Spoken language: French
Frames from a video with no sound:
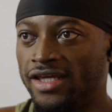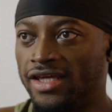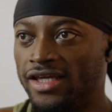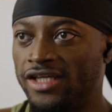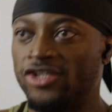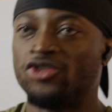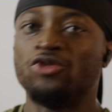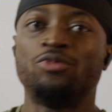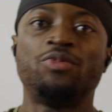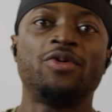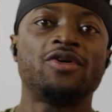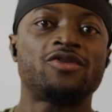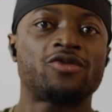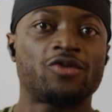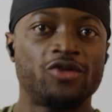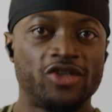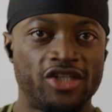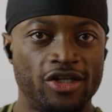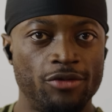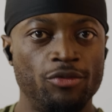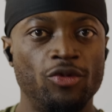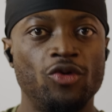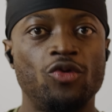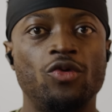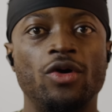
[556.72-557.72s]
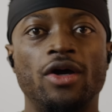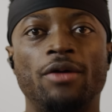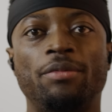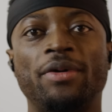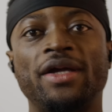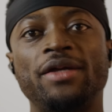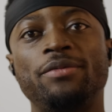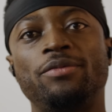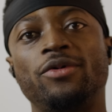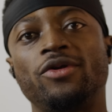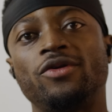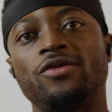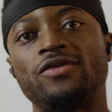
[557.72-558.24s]
et je pense que j'ai beaucoup
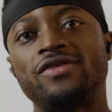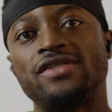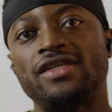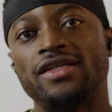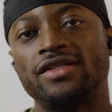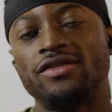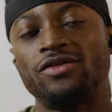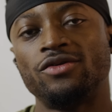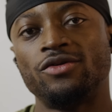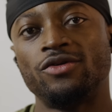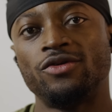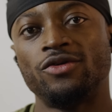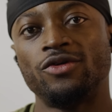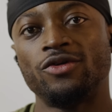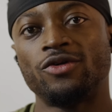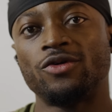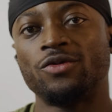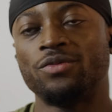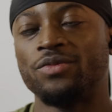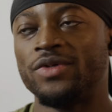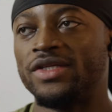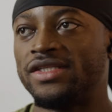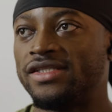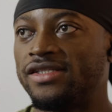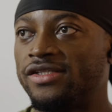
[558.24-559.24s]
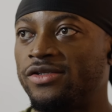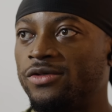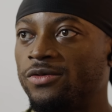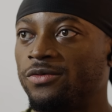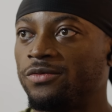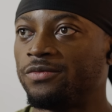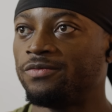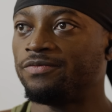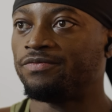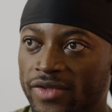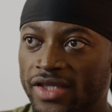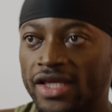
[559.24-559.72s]
appris pendant cette euh, compétition.